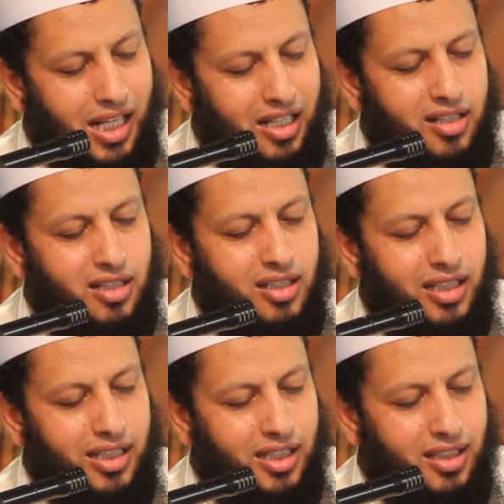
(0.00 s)
الذي
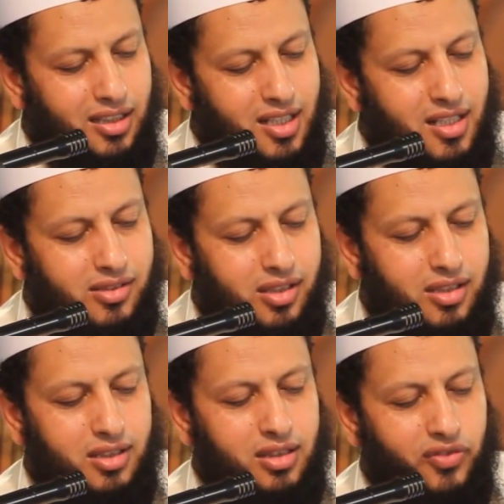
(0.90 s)
يليه
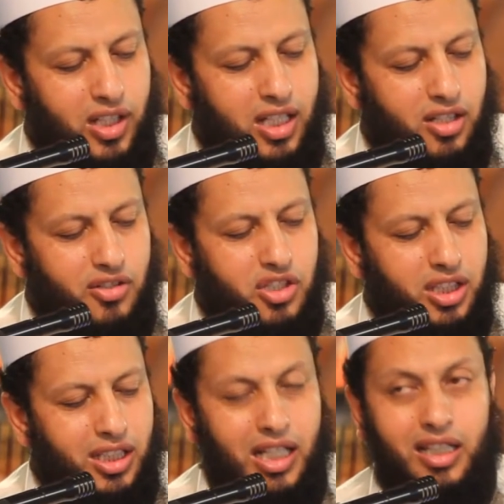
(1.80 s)
سقط فلا
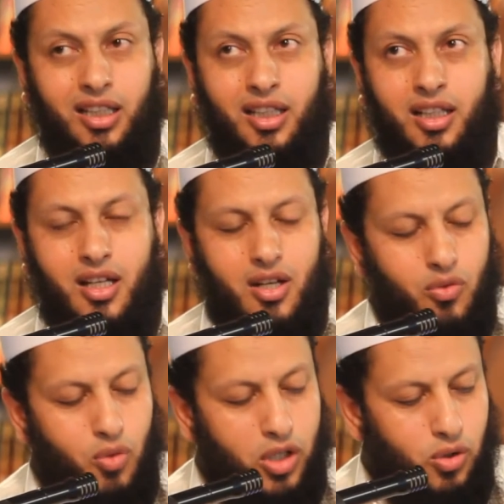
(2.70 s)
يرجع إليه
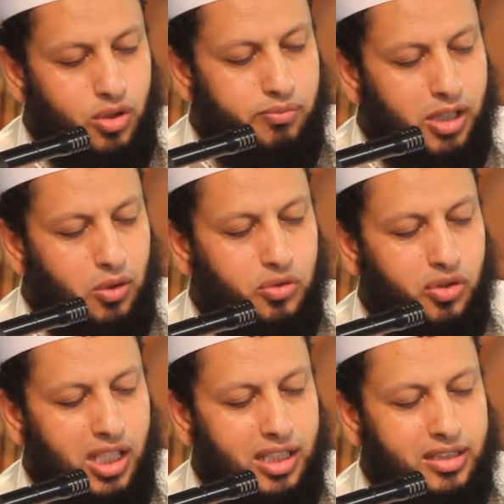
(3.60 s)
ويكمل
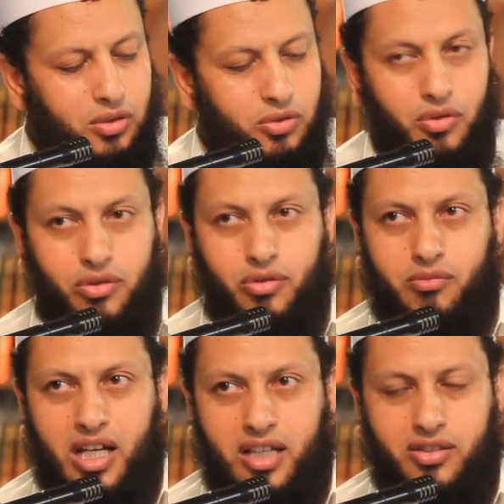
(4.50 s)
صلاته
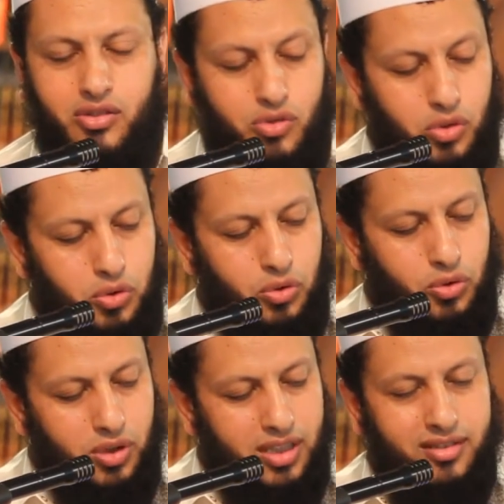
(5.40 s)
ثم
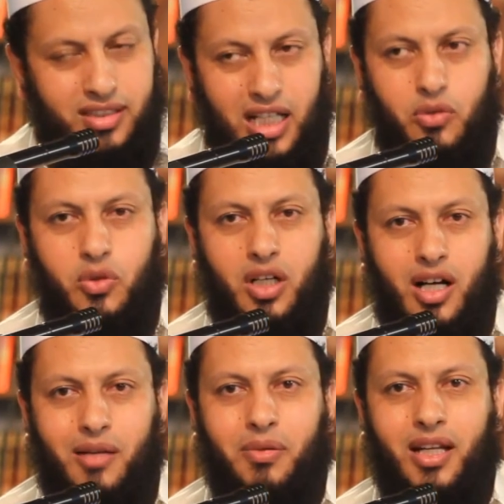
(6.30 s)
يسجد للسهو
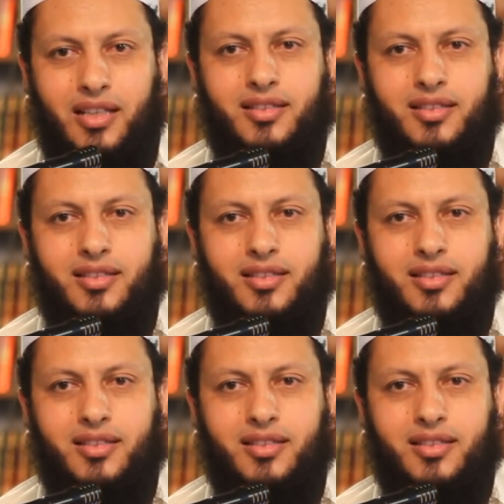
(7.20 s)
قبل